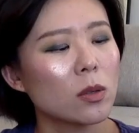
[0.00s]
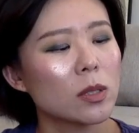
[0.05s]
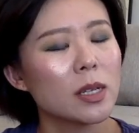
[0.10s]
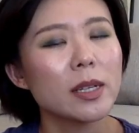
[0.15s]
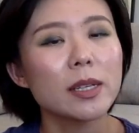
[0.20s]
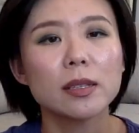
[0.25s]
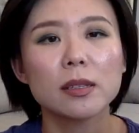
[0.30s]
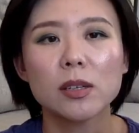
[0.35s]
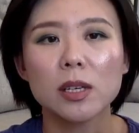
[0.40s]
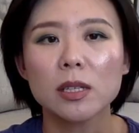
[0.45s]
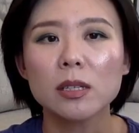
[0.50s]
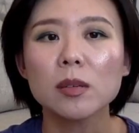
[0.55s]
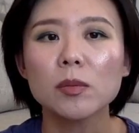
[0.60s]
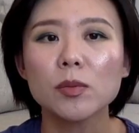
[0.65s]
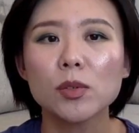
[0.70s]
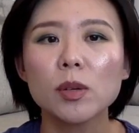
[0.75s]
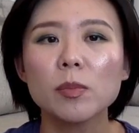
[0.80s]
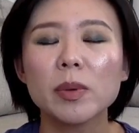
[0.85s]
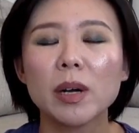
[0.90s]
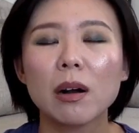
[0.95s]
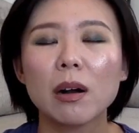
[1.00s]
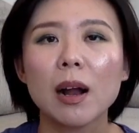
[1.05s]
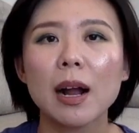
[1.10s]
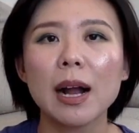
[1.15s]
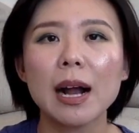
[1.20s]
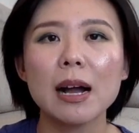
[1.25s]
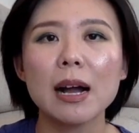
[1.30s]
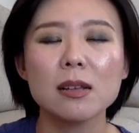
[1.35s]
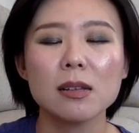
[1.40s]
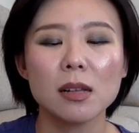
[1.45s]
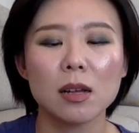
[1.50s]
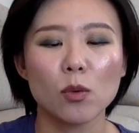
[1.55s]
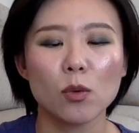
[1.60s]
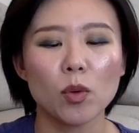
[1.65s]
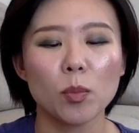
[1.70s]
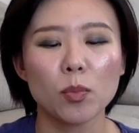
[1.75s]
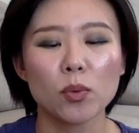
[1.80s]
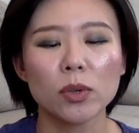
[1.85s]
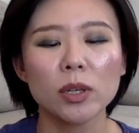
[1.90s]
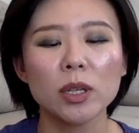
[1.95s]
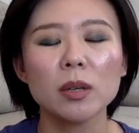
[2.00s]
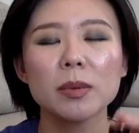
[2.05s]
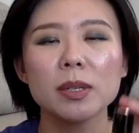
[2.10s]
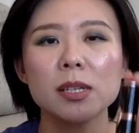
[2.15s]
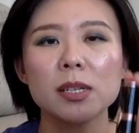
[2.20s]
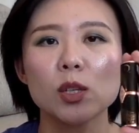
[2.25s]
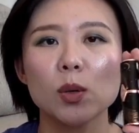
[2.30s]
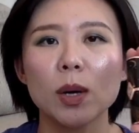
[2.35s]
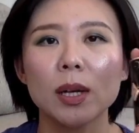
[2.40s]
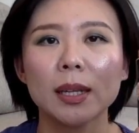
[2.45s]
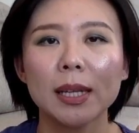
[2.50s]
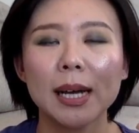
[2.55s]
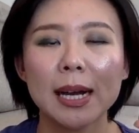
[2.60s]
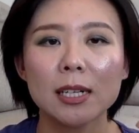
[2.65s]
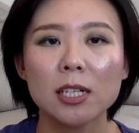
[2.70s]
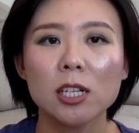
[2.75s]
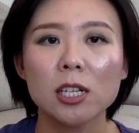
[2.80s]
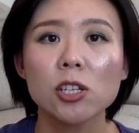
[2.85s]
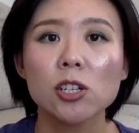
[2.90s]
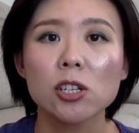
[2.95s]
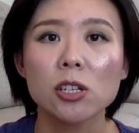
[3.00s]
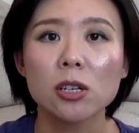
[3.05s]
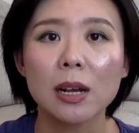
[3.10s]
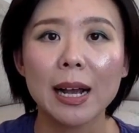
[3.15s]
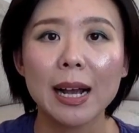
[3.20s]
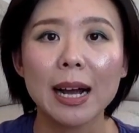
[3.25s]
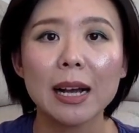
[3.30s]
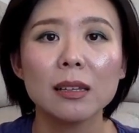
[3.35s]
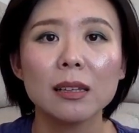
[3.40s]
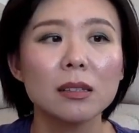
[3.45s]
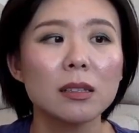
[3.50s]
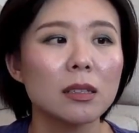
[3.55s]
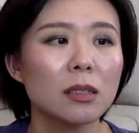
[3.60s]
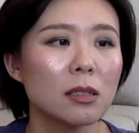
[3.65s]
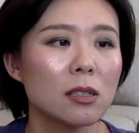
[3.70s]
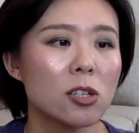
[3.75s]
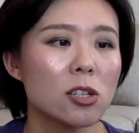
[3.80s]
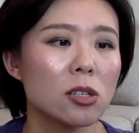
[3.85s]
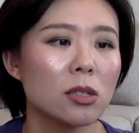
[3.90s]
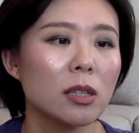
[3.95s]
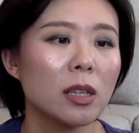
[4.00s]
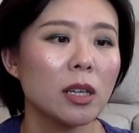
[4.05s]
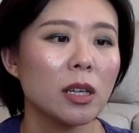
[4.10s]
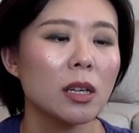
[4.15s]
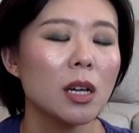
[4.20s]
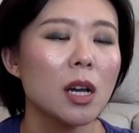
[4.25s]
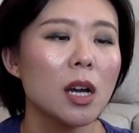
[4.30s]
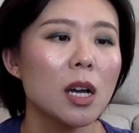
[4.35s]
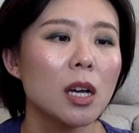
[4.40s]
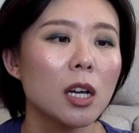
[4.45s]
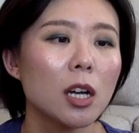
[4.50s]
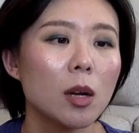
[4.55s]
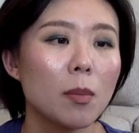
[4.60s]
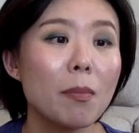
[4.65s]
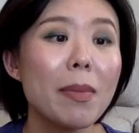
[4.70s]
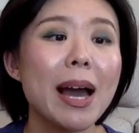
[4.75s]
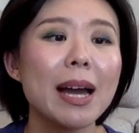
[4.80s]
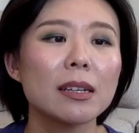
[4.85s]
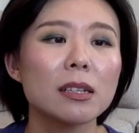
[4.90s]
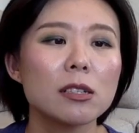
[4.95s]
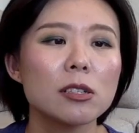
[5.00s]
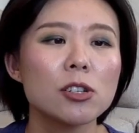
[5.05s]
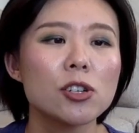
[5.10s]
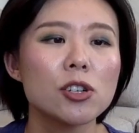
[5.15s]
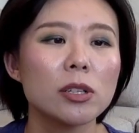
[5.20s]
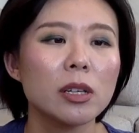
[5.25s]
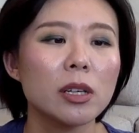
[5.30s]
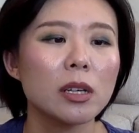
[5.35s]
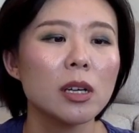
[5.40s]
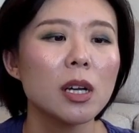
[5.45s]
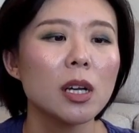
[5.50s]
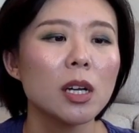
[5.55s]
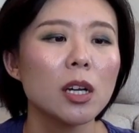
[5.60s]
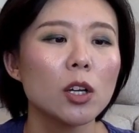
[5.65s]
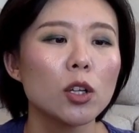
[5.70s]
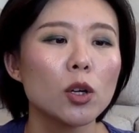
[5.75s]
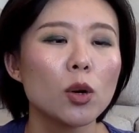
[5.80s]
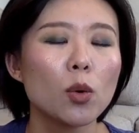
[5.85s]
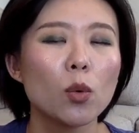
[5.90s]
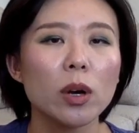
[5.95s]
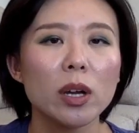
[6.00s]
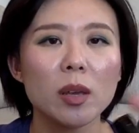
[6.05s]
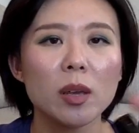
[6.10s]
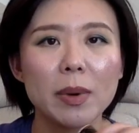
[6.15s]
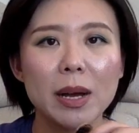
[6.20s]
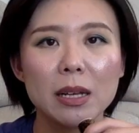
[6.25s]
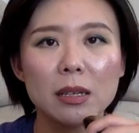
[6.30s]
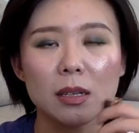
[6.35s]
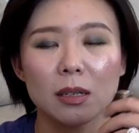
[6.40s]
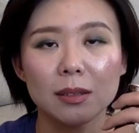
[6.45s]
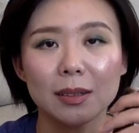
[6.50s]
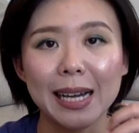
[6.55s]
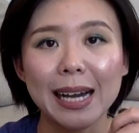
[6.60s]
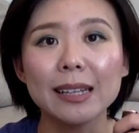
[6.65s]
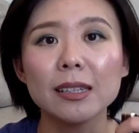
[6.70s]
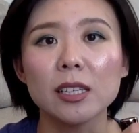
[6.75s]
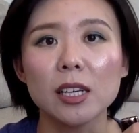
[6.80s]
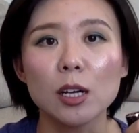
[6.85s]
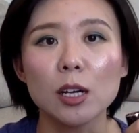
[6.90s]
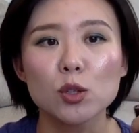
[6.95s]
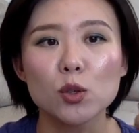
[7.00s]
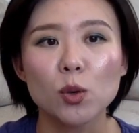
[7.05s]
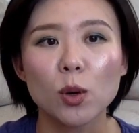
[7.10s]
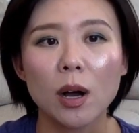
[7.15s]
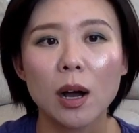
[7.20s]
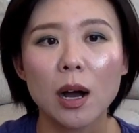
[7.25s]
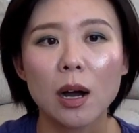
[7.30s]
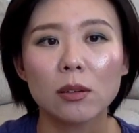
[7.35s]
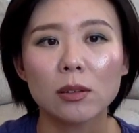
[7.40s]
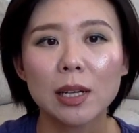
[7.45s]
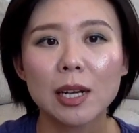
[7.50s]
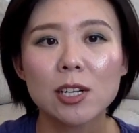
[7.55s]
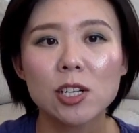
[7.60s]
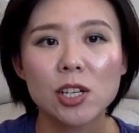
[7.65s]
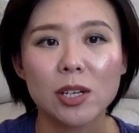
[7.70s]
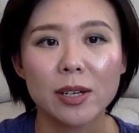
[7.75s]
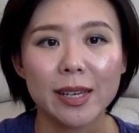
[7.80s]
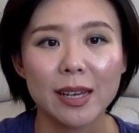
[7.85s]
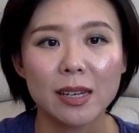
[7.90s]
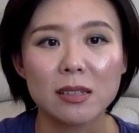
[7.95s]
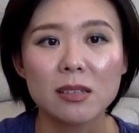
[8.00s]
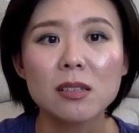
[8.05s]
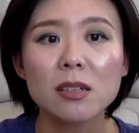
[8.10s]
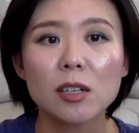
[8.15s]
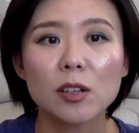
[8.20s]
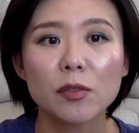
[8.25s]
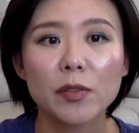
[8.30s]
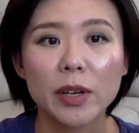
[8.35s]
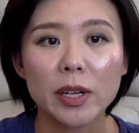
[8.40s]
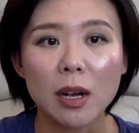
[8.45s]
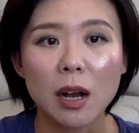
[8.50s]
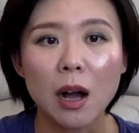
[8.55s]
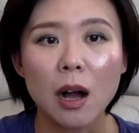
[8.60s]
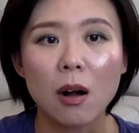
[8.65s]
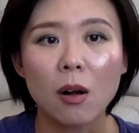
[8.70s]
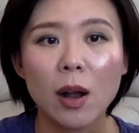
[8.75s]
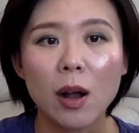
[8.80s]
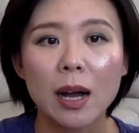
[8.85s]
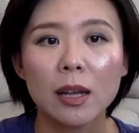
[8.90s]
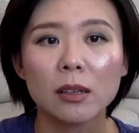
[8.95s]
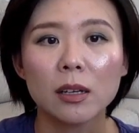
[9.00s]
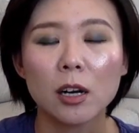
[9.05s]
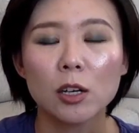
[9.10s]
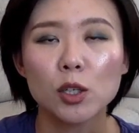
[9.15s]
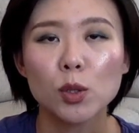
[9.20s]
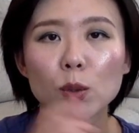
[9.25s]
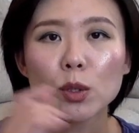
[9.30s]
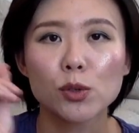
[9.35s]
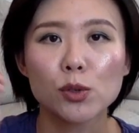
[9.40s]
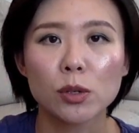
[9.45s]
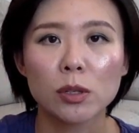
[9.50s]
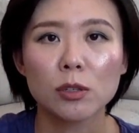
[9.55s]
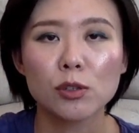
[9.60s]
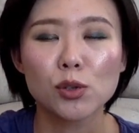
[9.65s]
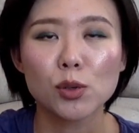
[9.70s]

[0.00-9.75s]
这个颜色就比较干啊，我不是特别喜欢它这支干的质地，呃，matte 的质地，就是我一般要是打底要做好，但是这个颜色是非常好看的，而且我觉得